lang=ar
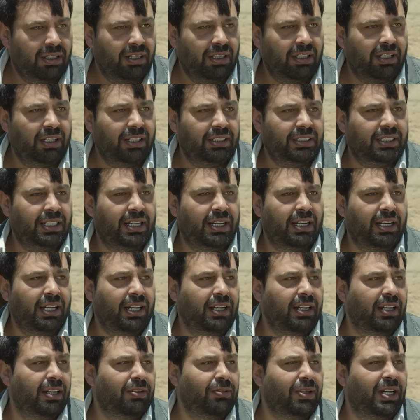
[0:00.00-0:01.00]
الله يسهل
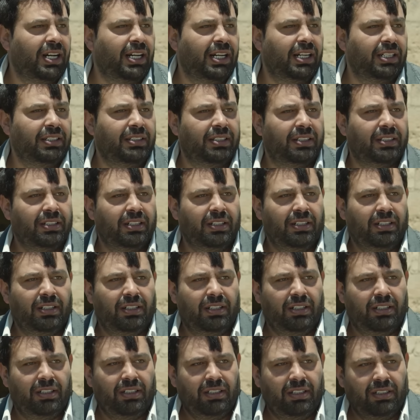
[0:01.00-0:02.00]
على هالواحد
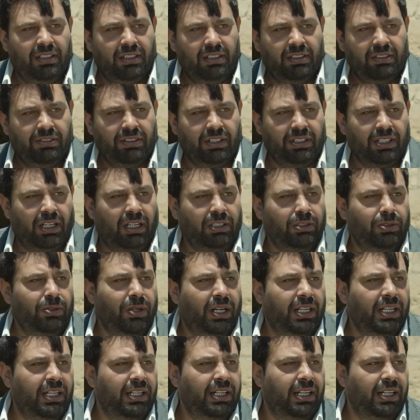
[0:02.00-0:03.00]

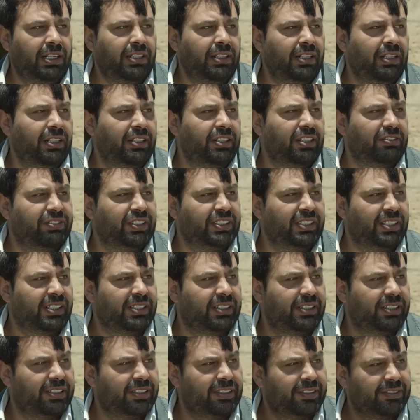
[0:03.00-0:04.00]
فضحتوه على يلعن اللي
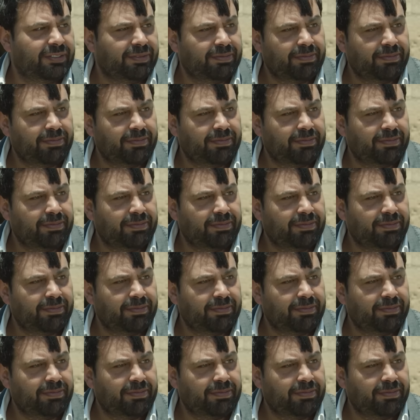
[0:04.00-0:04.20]
نفضك